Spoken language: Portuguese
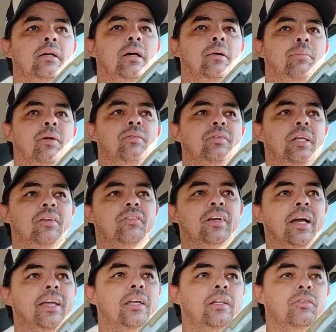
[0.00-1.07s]
para não ter que
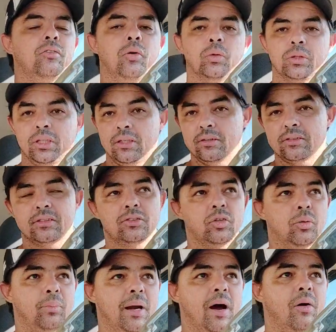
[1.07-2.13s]
ficar indo, e voltando, se
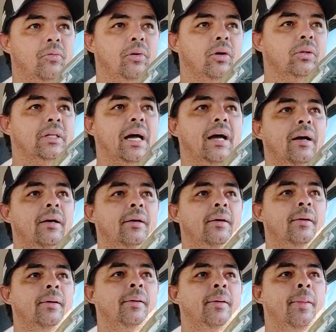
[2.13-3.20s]
sobrar ou faltar.
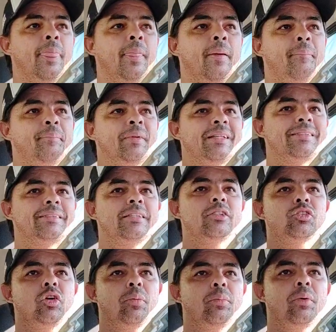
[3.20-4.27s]
Se
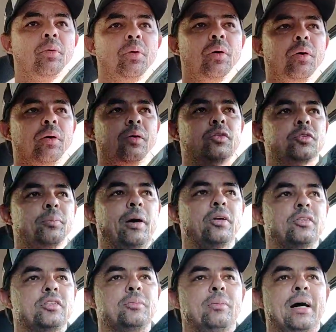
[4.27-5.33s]
sobrou os
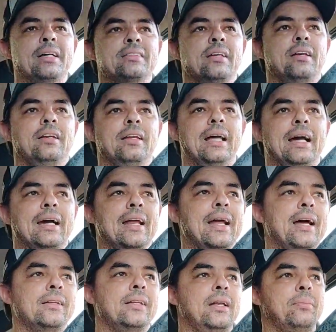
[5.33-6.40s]
balde de massa ali
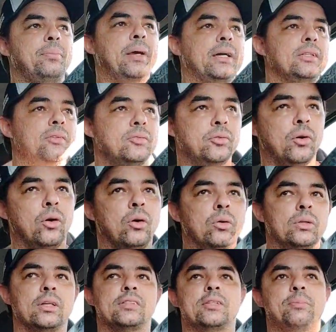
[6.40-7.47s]
lacrado, ele pega de
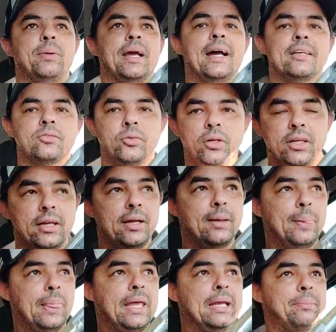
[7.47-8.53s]
volta. Se pegar as folhas,
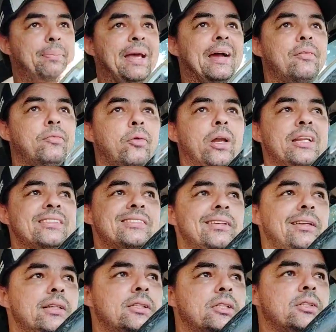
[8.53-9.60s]
ele pega folhas de
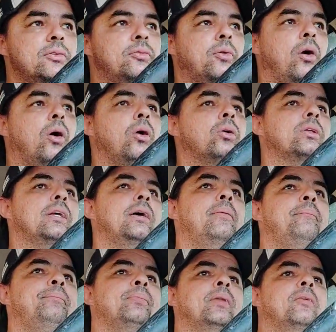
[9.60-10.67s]
lixo de volta,
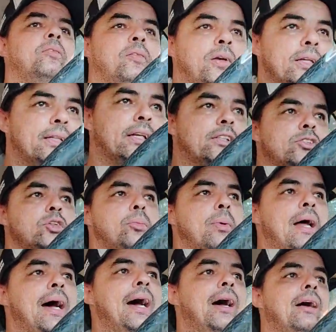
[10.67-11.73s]
fita que
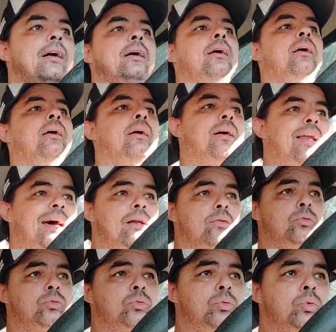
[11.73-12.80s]
sobrar. Claro,
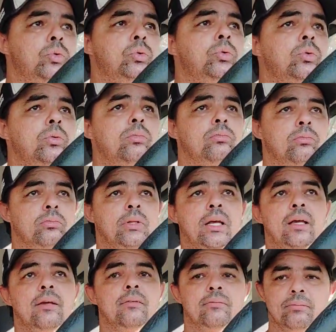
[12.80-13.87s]
tudo, né,